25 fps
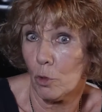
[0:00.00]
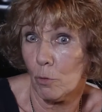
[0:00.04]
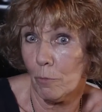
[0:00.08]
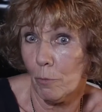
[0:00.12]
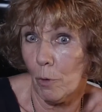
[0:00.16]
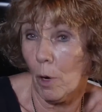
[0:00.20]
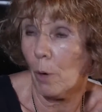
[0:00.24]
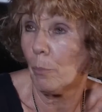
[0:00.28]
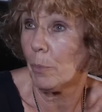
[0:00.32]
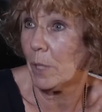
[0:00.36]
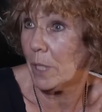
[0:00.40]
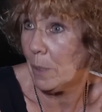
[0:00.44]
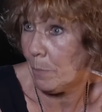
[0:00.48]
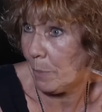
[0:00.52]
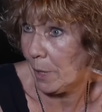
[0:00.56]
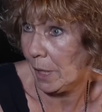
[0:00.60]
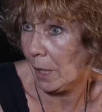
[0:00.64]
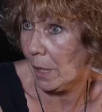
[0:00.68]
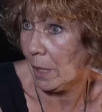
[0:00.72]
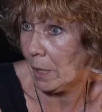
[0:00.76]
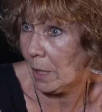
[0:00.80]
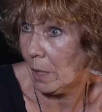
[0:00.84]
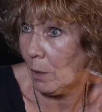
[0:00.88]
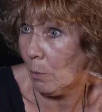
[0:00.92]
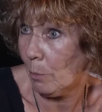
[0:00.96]
je, en
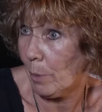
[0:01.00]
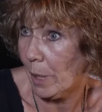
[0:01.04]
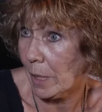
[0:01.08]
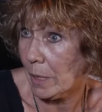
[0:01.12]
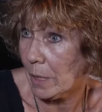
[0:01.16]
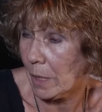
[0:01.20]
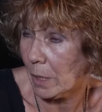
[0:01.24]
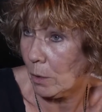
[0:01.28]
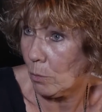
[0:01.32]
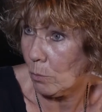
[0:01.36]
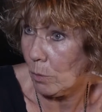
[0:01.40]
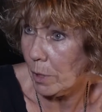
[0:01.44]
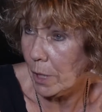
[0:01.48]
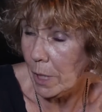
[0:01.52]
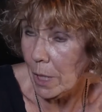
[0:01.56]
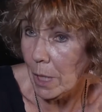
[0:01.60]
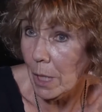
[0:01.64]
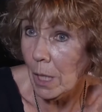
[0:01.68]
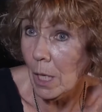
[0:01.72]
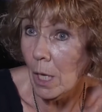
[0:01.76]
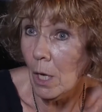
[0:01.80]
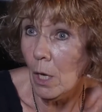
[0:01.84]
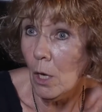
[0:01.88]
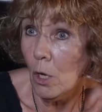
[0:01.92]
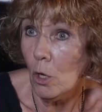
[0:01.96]
Midi-Pyrénées en
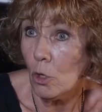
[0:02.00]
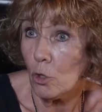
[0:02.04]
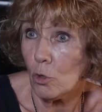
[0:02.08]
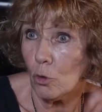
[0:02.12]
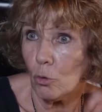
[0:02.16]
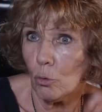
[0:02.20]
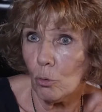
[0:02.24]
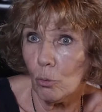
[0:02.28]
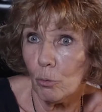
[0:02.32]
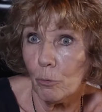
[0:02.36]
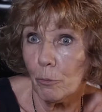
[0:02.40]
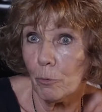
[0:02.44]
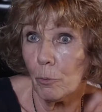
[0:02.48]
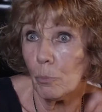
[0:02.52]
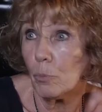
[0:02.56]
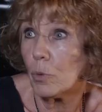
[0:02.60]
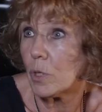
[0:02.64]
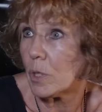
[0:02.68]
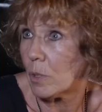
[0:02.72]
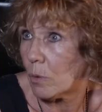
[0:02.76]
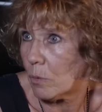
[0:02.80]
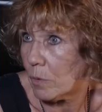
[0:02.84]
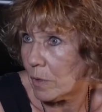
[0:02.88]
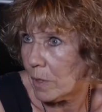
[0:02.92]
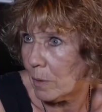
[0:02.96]
particulier, je trouve,
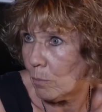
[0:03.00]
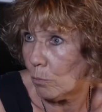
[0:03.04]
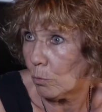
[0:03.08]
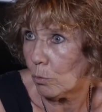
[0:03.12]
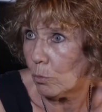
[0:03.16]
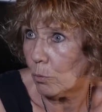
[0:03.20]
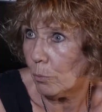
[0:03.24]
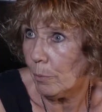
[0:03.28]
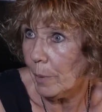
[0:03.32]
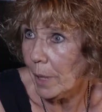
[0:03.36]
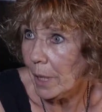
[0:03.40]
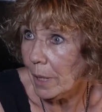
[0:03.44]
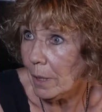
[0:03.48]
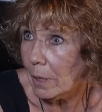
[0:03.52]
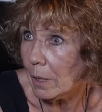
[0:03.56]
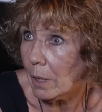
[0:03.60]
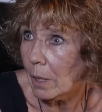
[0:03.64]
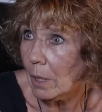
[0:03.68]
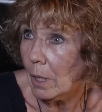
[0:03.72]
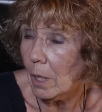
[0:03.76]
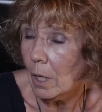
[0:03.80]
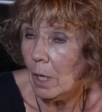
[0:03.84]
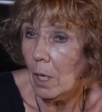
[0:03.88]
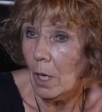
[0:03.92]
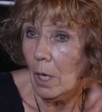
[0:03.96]
puisque c'est mon
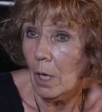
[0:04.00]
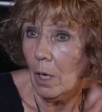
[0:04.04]
domaine,